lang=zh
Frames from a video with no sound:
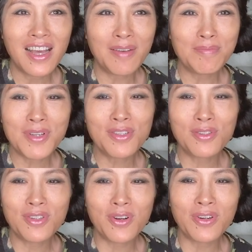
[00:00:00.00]
I'm
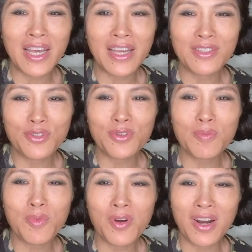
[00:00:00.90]
just go ahead
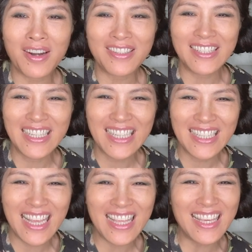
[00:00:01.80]
doing more art，
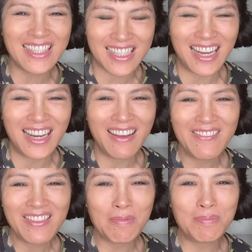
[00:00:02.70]
那意思啊，
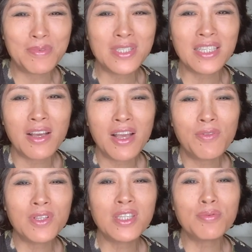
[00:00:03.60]
但不记，
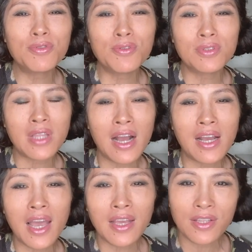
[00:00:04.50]
我记不住大
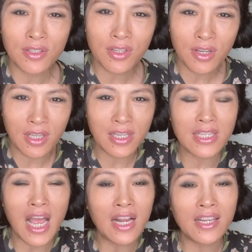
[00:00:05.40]
概那个
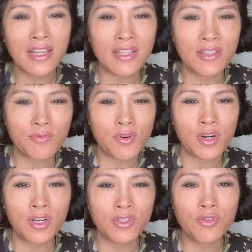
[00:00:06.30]
exactly the
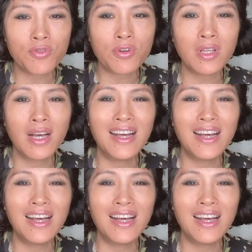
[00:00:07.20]
word，就是说，